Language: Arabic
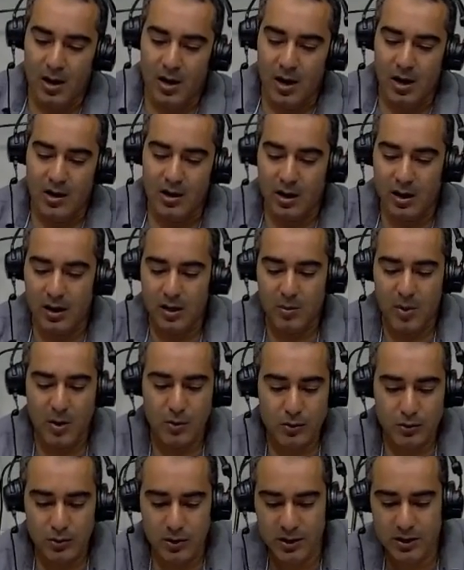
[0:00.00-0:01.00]
النقيمة
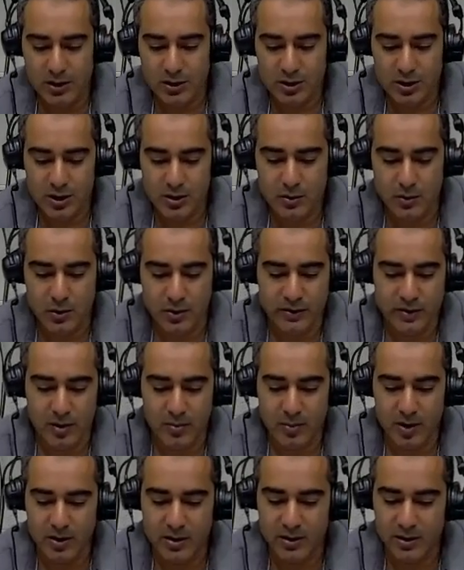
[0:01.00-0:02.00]
ونوحريشان وعزم
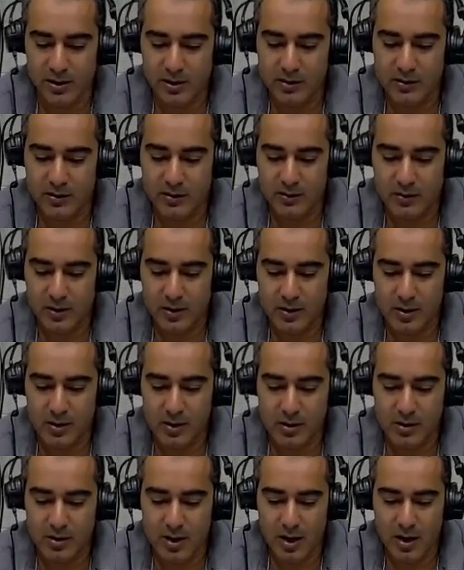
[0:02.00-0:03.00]
من
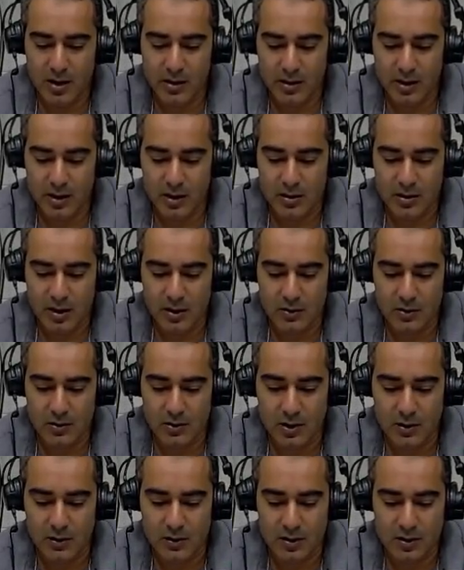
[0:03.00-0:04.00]
تستفاد تغردي
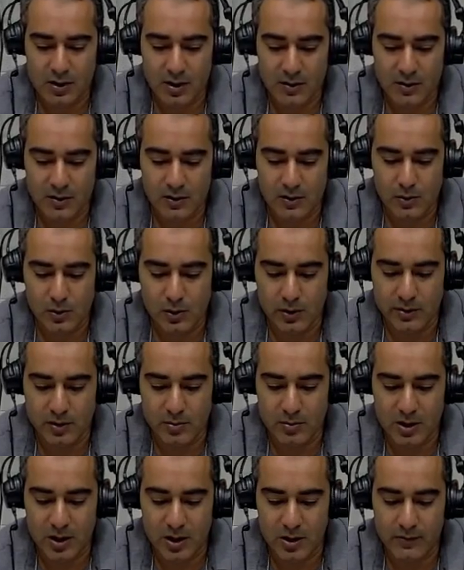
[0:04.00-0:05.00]
تسكاس الدسن وعزم
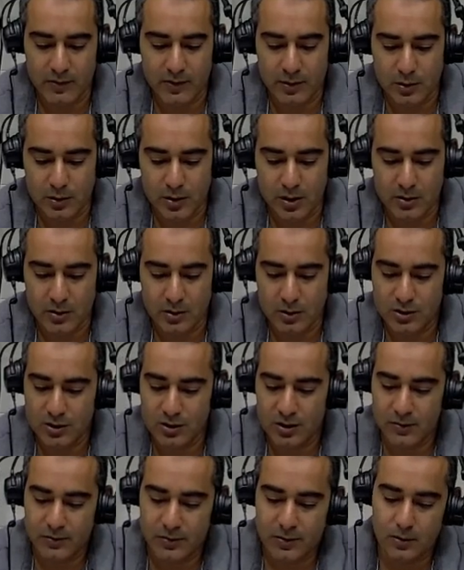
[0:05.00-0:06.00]
تلا
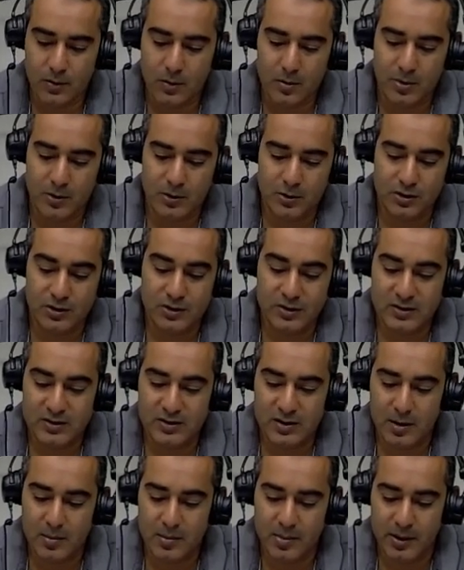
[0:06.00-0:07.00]
2023 2024
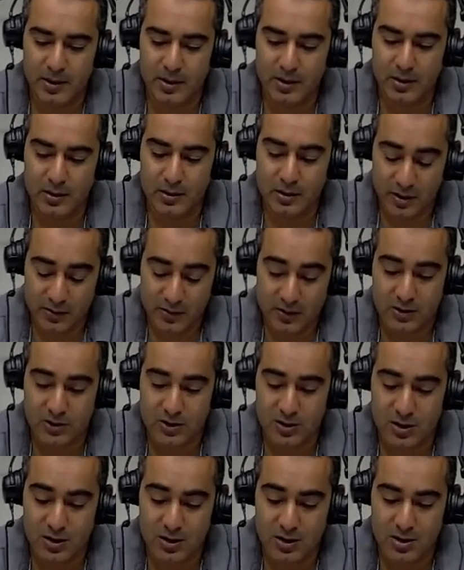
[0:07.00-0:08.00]
سبعين ناقص
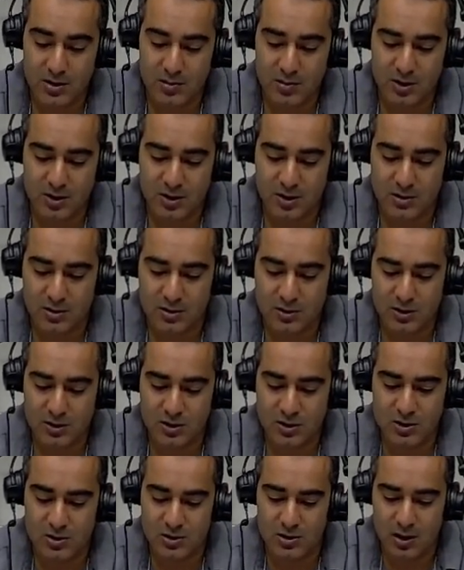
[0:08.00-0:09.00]
عشرين ني مرشد دي
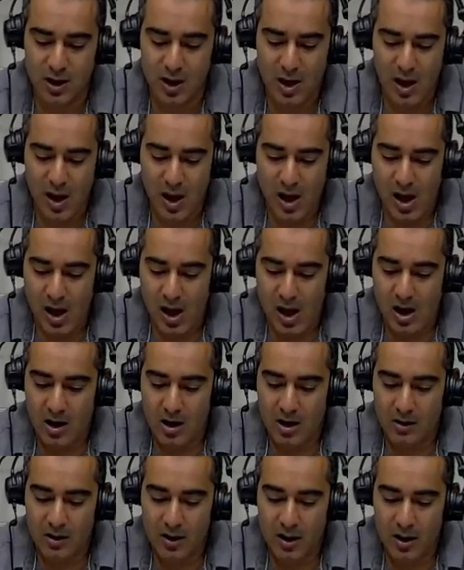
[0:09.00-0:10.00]
جديد
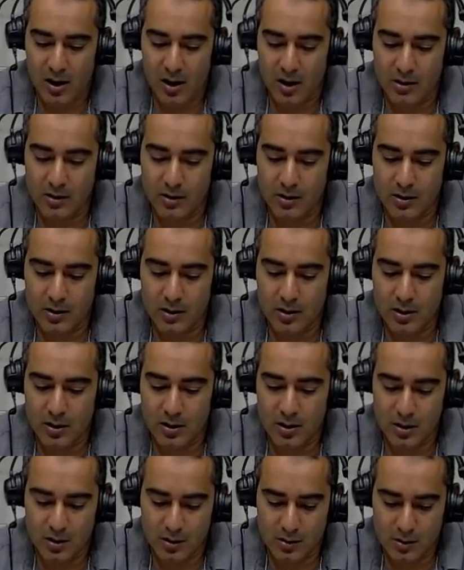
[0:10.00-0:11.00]
أقضى
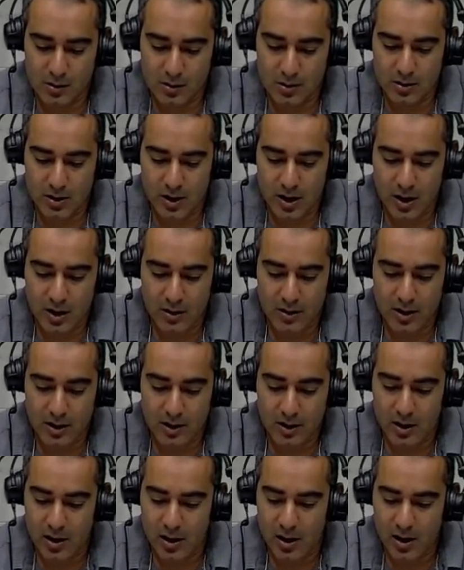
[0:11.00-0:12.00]
لا
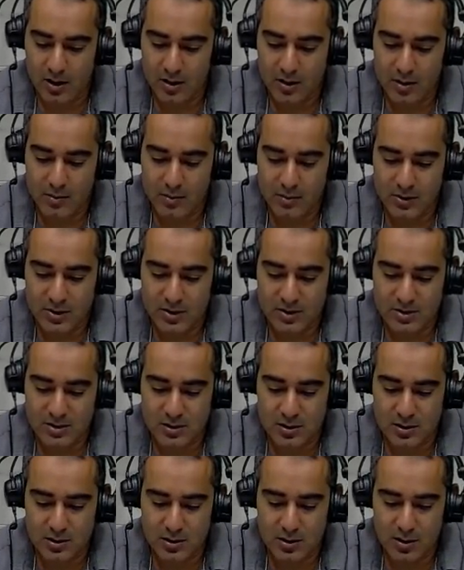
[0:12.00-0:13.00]
أقضى أخدم
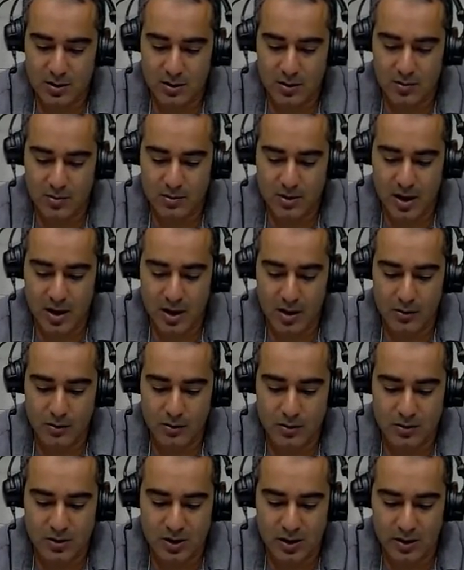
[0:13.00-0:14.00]
ديسن يبدا
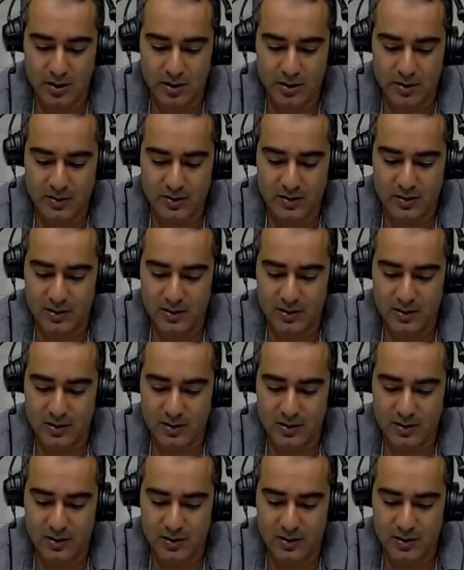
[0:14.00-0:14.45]
نستغل سن